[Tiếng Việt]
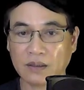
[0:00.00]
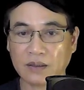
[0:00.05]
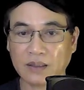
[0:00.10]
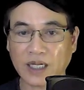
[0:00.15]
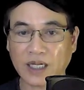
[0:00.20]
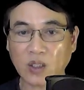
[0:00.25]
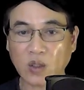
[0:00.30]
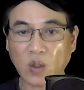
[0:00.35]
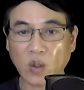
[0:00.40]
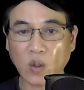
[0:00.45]

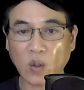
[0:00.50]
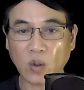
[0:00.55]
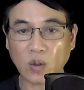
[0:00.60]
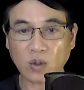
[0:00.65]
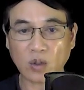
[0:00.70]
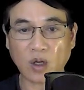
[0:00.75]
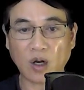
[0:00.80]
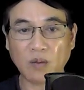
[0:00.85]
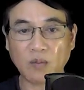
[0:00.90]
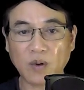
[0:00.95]
Thằng cô
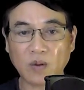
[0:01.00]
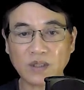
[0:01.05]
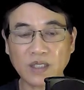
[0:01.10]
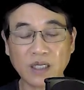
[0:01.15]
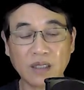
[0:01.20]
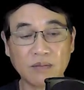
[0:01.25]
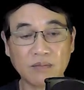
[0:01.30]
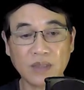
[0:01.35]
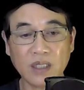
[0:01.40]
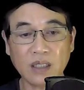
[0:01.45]
thò một
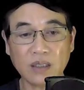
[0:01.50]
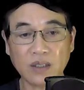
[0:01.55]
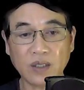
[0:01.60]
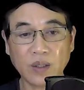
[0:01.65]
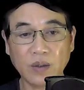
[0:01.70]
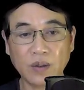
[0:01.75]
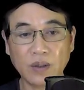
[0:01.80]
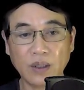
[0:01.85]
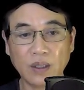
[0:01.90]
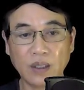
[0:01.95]
chân bước
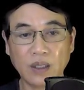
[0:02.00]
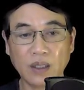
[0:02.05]
vô,